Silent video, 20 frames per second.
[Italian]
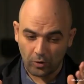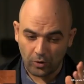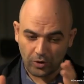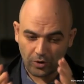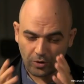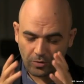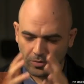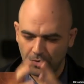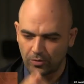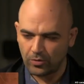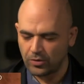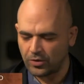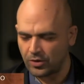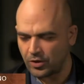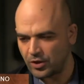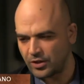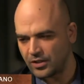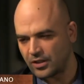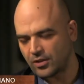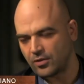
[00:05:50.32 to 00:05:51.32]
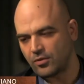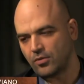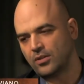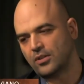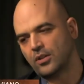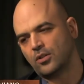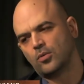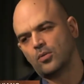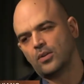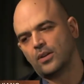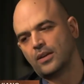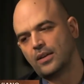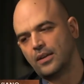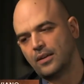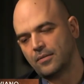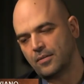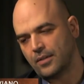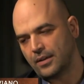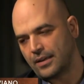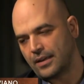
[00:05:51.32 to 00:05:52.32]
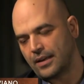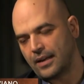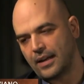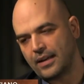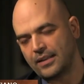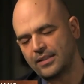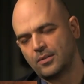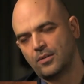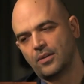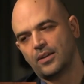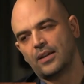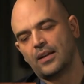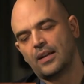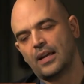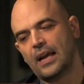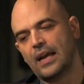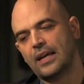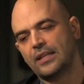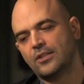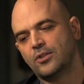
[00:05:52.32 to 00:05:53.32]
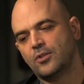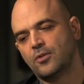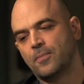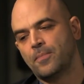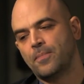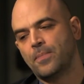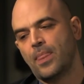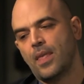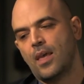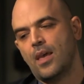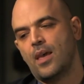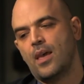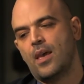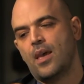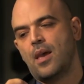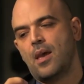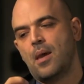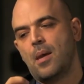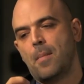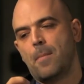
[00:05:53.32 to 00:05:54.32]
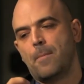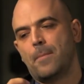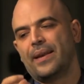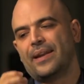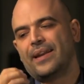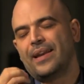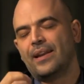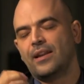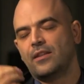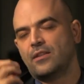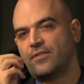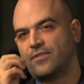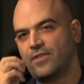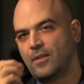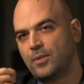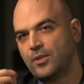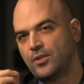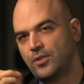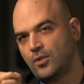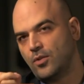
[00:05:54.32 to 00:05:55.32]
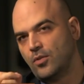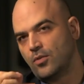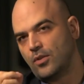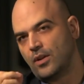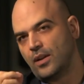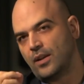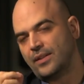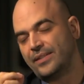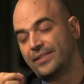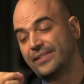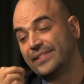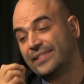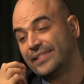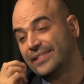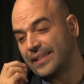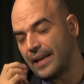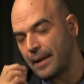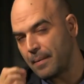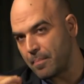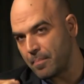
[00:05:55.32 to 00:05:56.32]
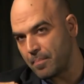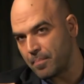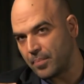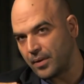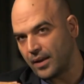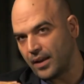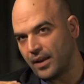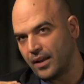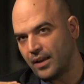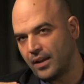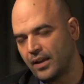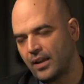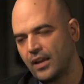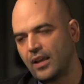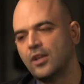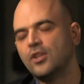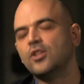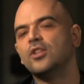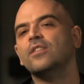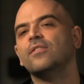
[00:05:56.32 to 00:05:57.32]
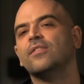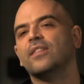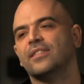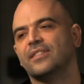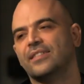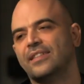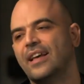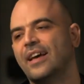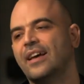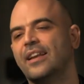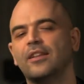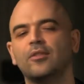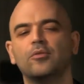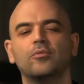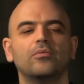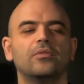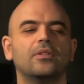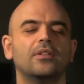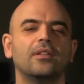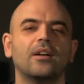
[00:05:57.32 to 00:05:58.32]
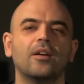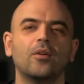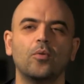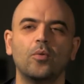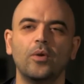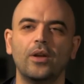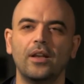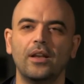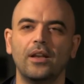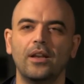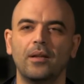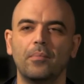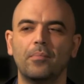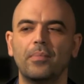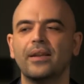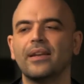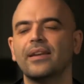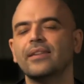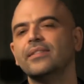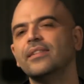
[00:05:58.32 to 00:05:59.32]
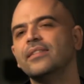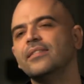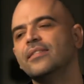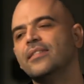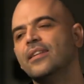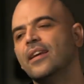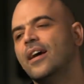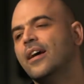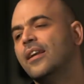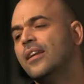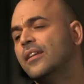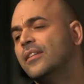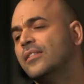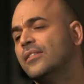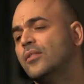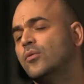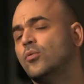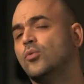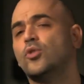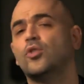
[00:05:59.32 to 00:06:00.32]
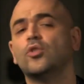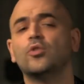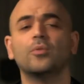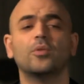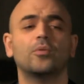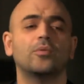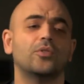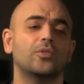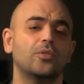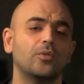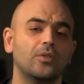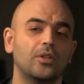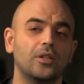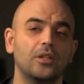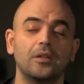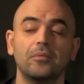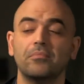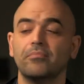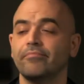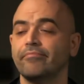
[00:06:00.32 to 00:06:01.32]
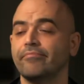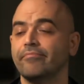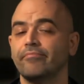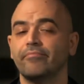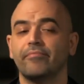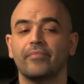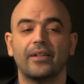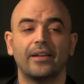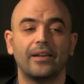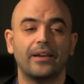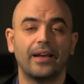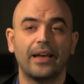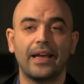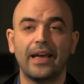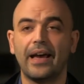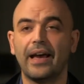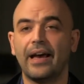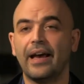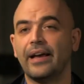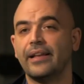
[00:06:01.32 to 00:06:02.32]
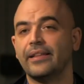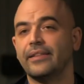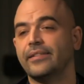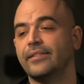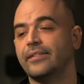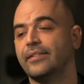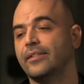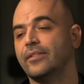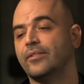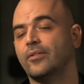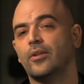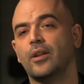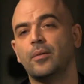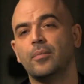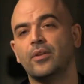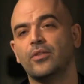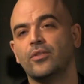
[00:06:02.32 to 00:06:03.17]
oggi, soprattutto se ci sta ascoltando qualche, qualche ragazzo qualche ragazzo, perché è la diffamazione sempre che ci fa stare tutti tranquilli. Perché se Siani è stato ucciso per questioni di ragazze, storie